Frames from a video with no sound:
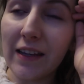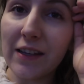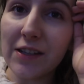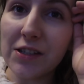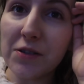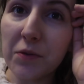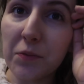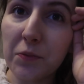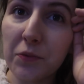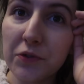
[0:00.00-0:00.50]

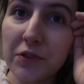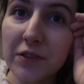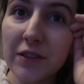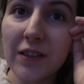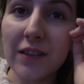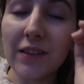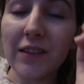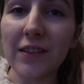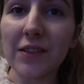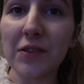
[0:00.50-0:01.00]
żeby
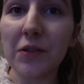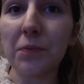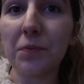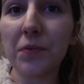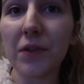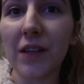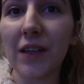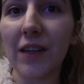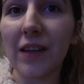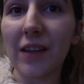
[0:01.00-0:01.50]
później te
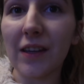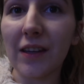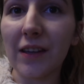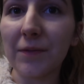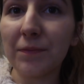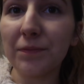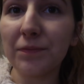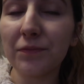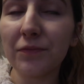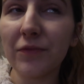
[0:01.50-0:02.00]

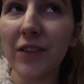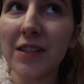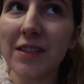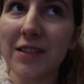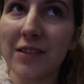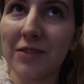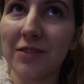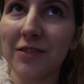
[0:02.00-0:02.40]
ząbki, wiecie,